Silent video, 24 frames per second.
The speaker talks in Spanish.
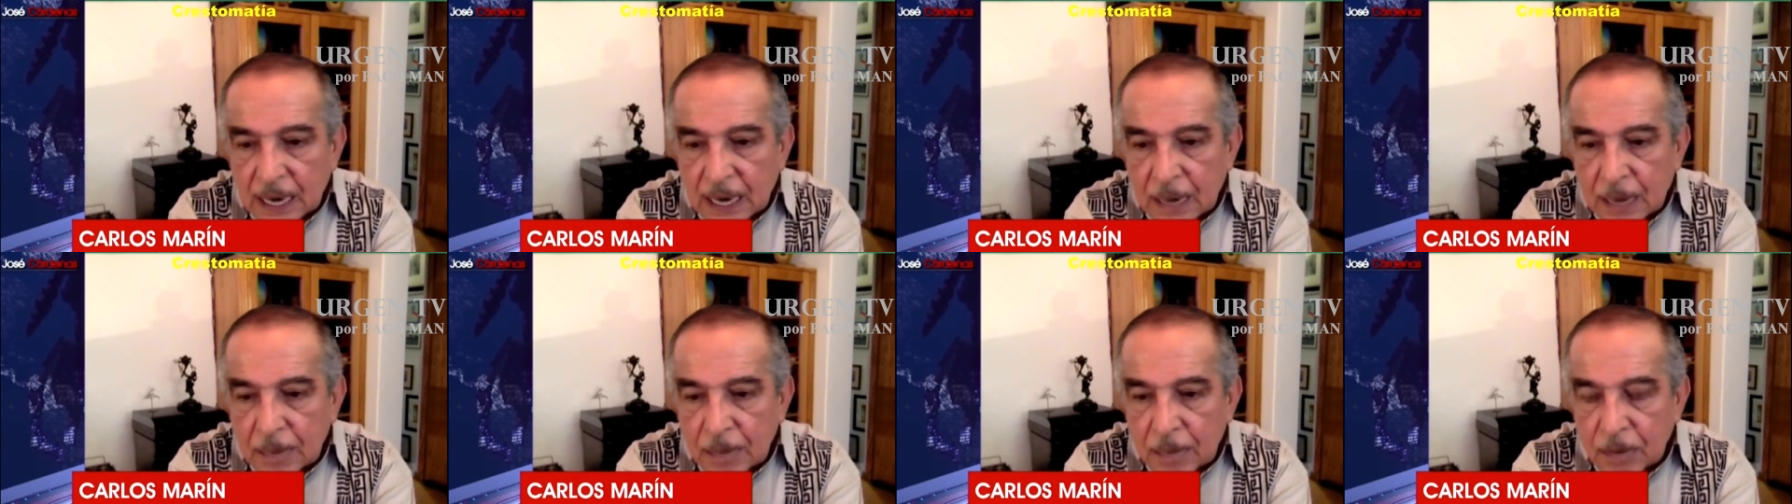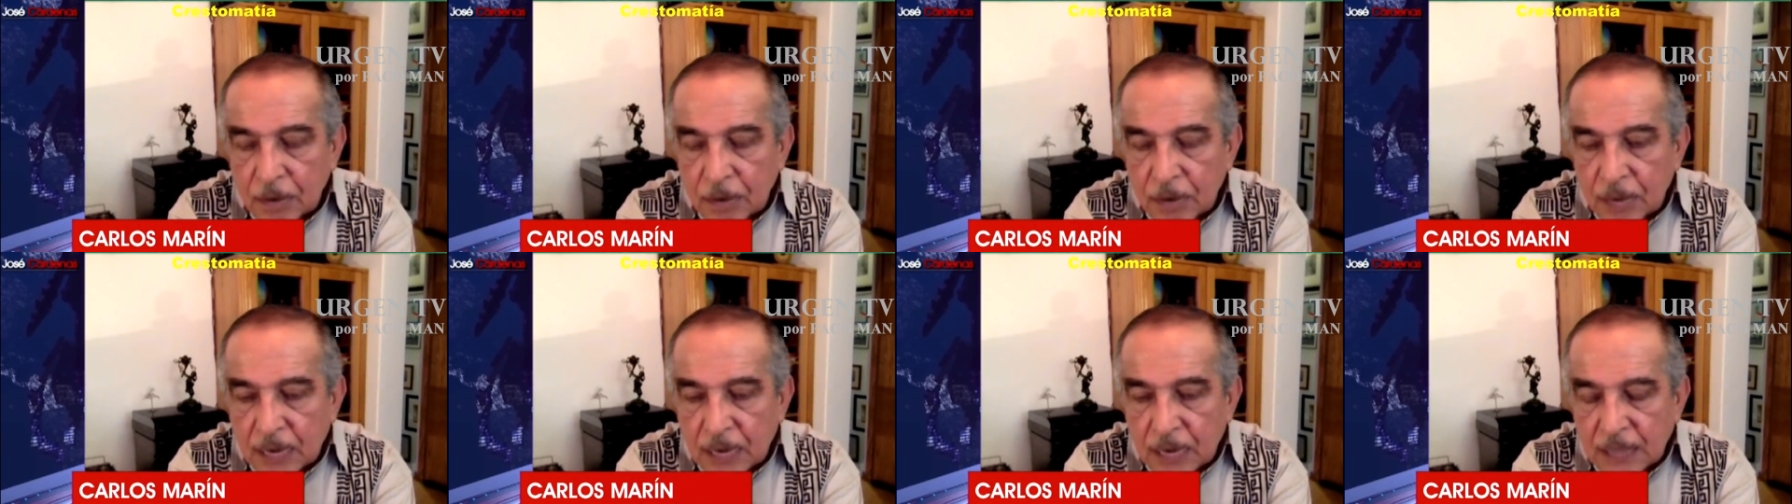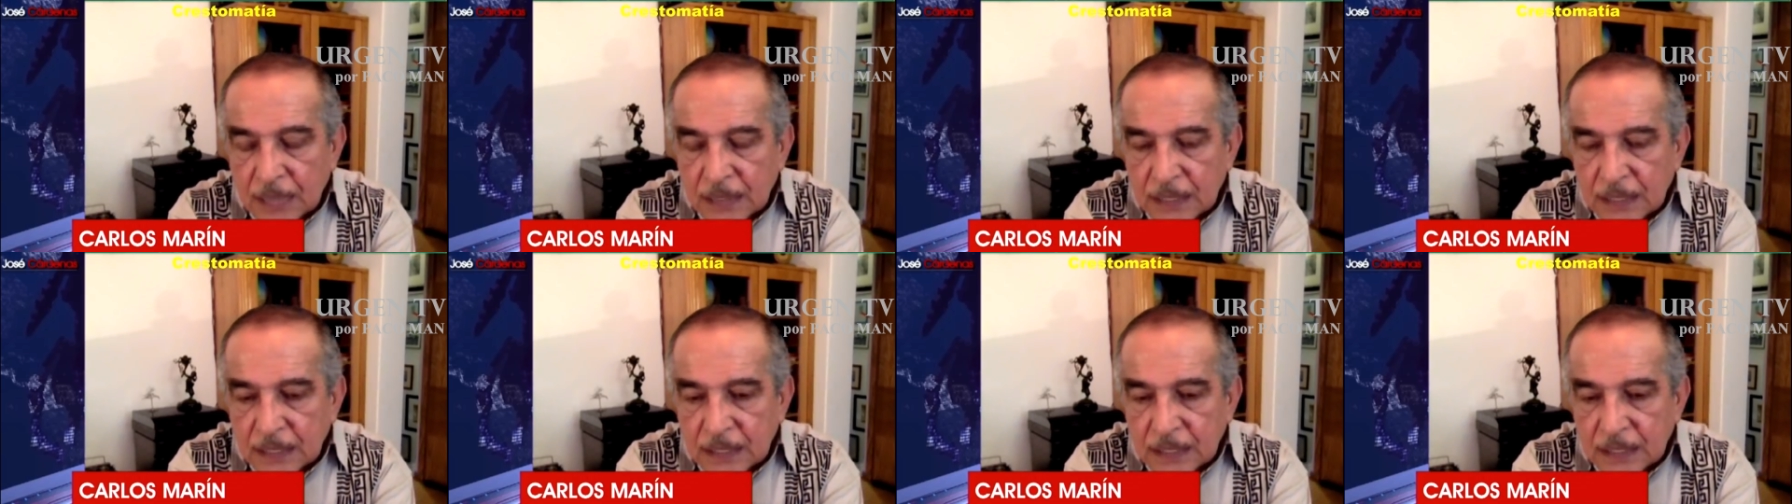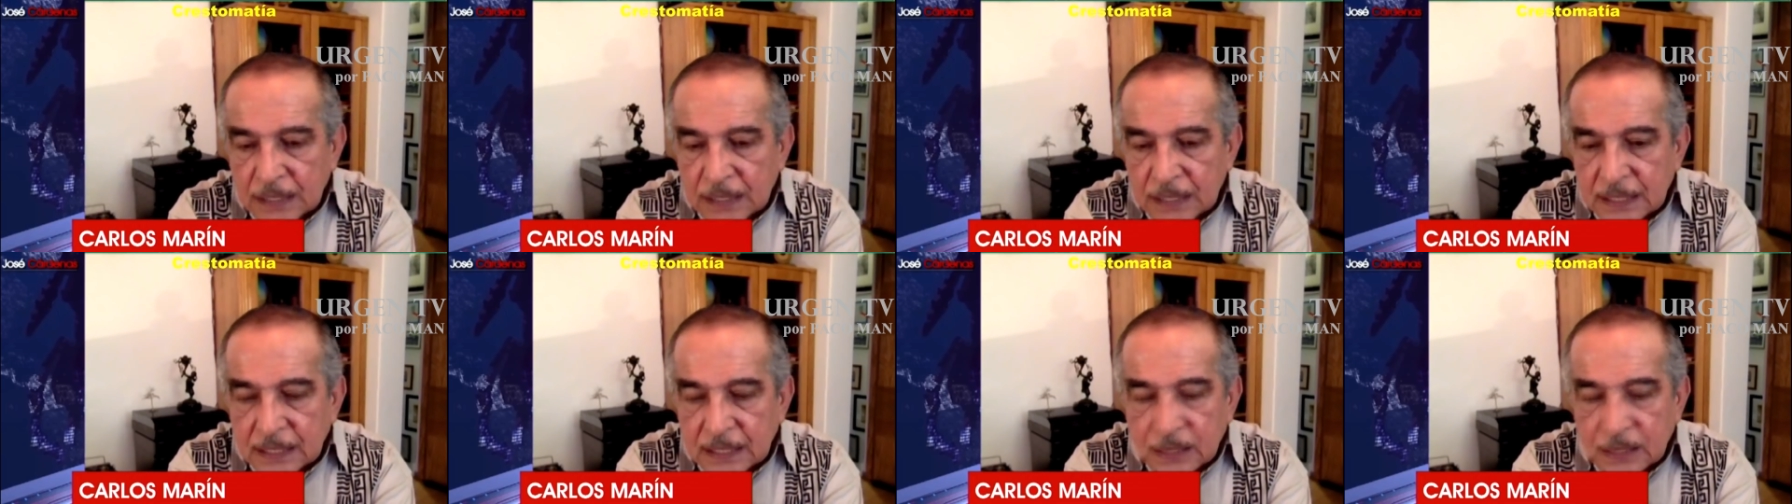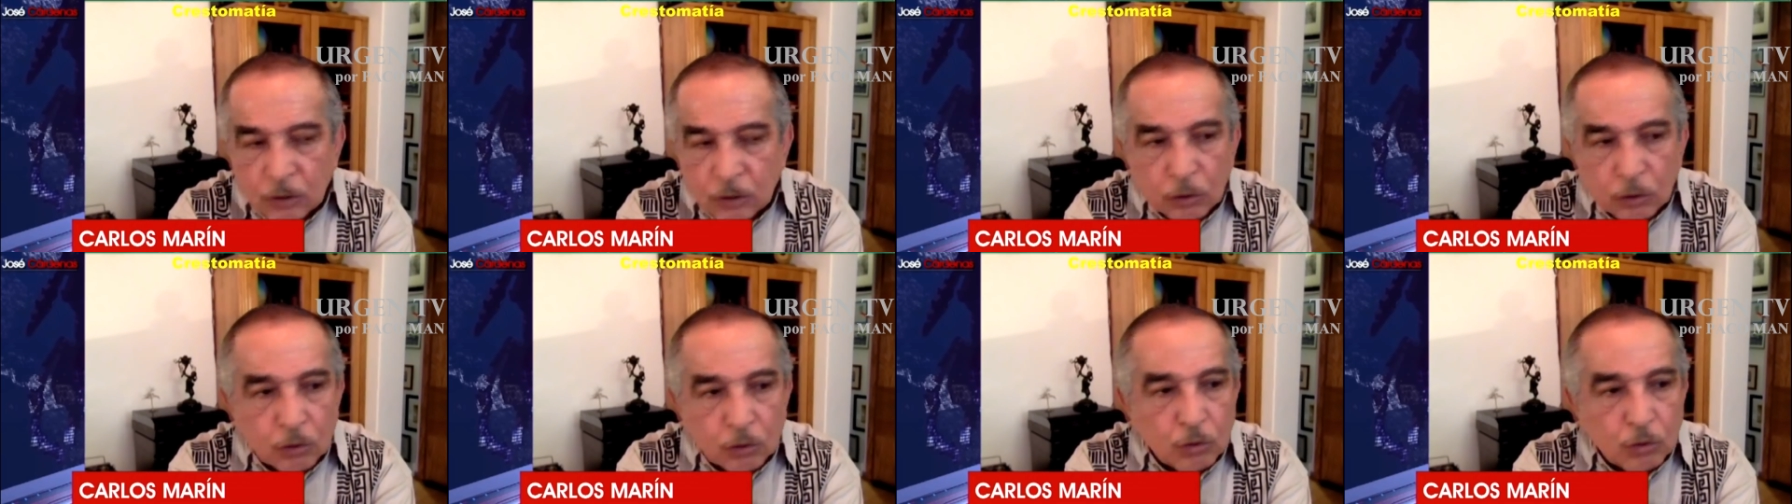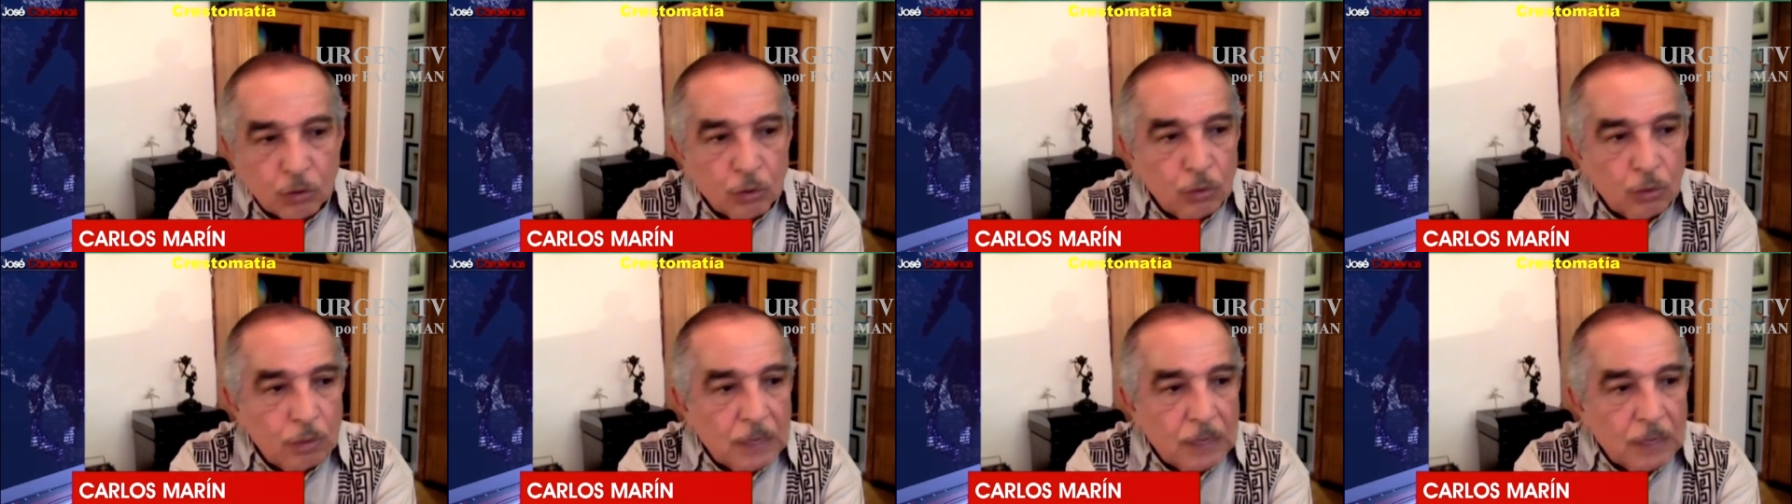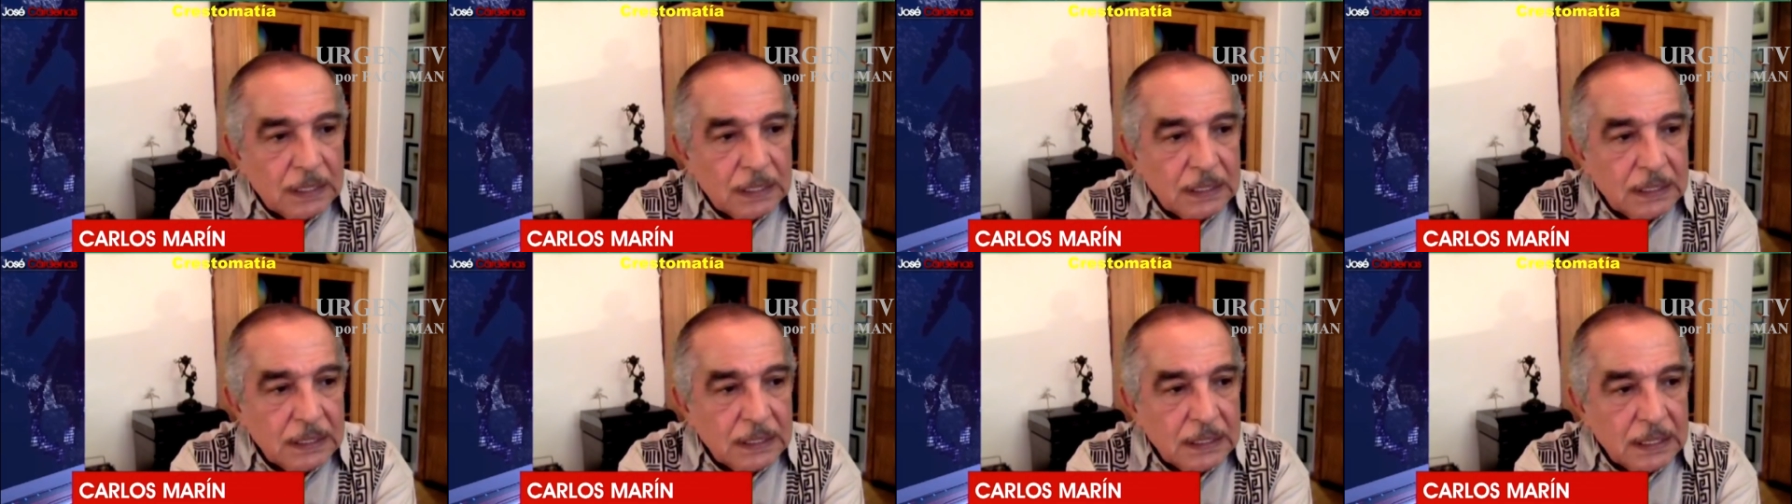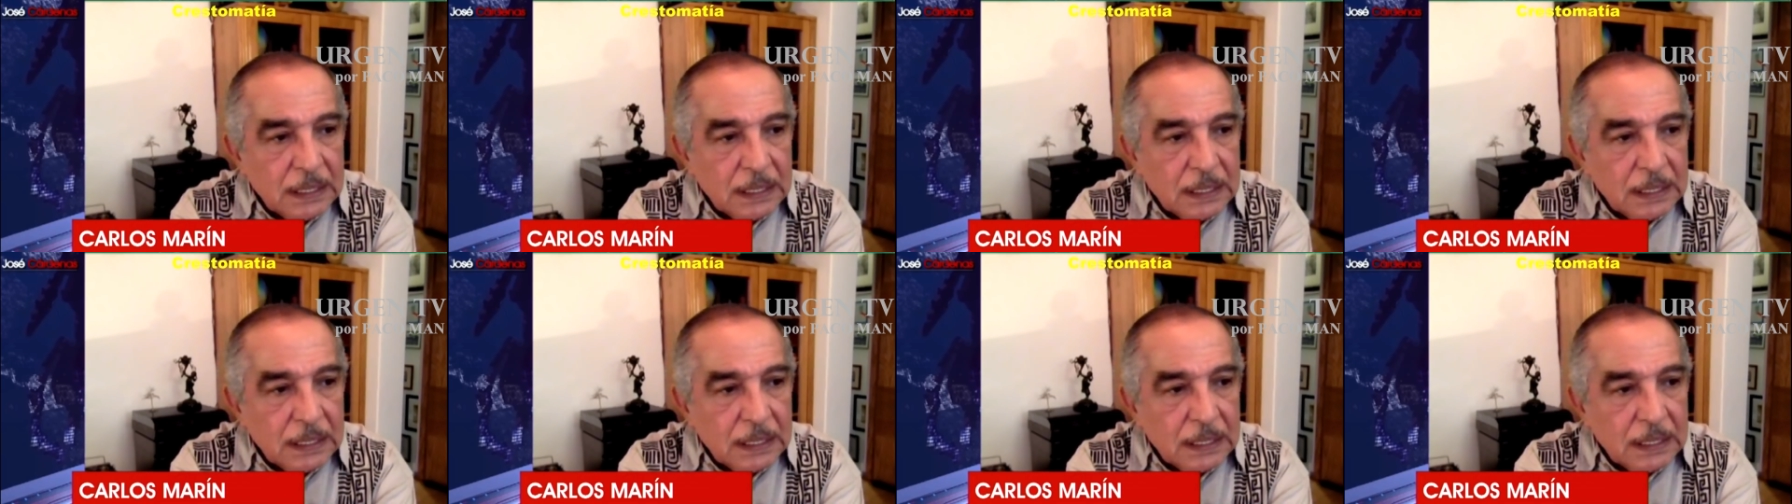apoyarse y si a estos sumas